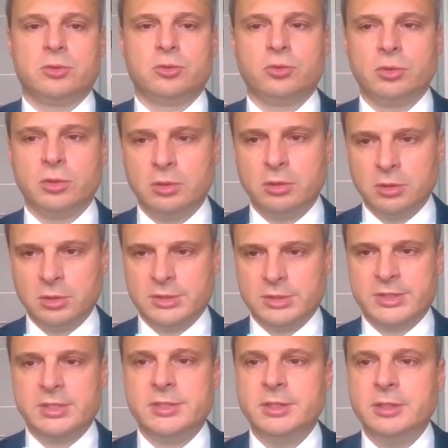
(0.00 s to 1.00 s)
который
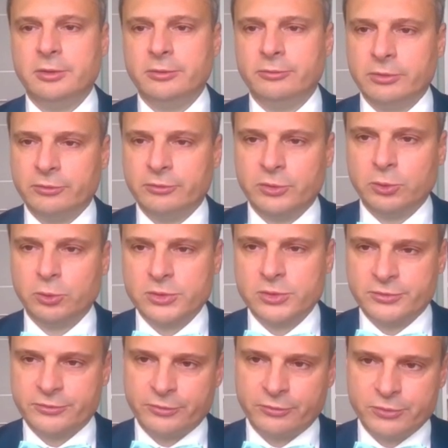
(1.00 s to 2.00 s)
цитировал
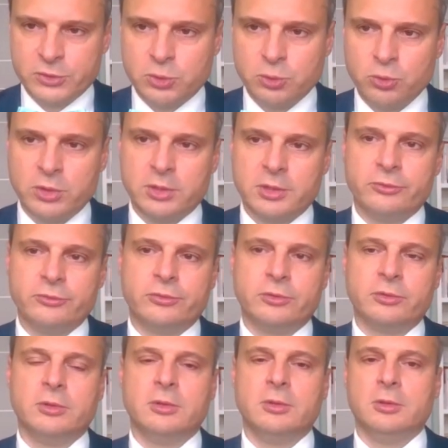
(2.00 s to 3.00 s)

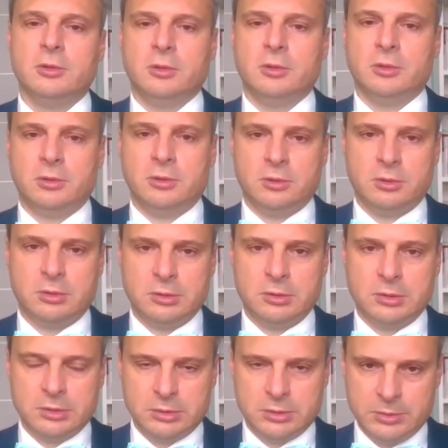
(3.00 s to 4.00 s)
философов-стоиков,
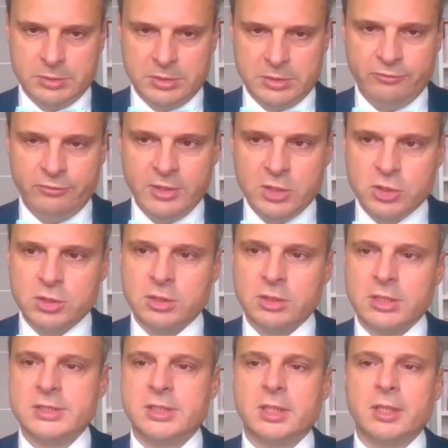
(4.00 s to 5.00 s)
а, не вещи
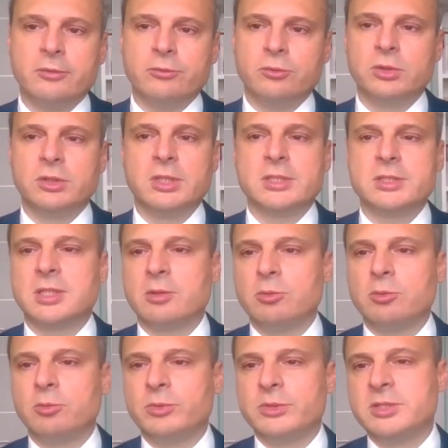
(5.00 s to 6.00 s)
расстраивают нас
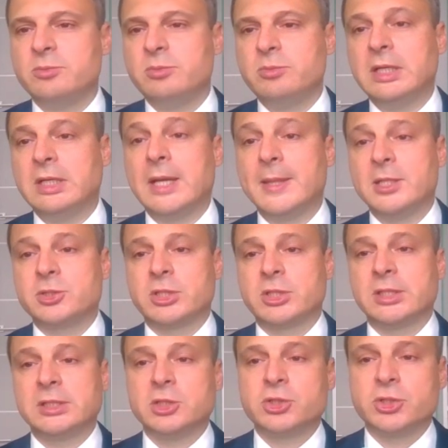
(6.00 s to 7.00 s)
сами по себе, а
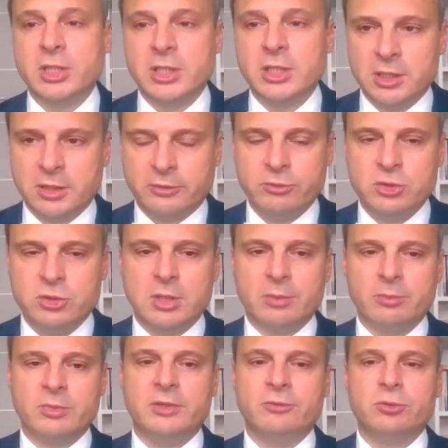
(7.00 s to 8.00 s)
наши отношения к
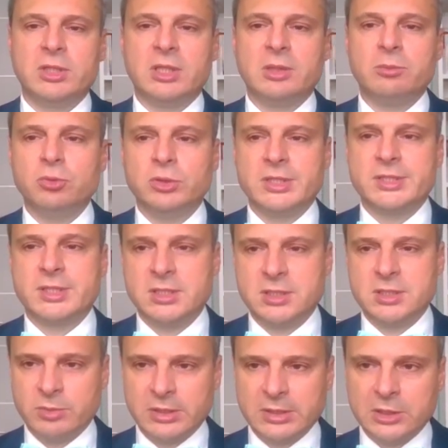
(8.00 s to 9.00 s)
вещам. И вот работа с
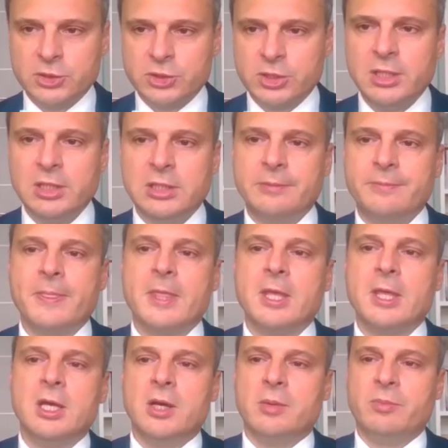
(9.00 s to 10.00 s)
этим отношением
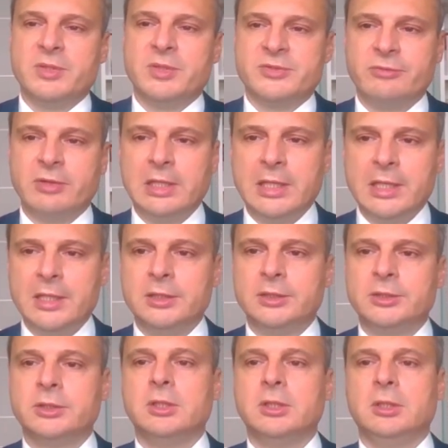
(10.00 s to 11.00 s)

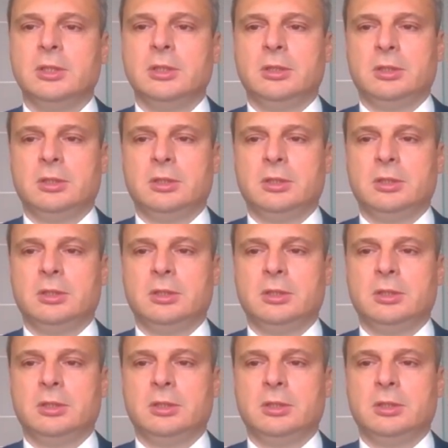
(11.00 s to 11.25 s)
позволяет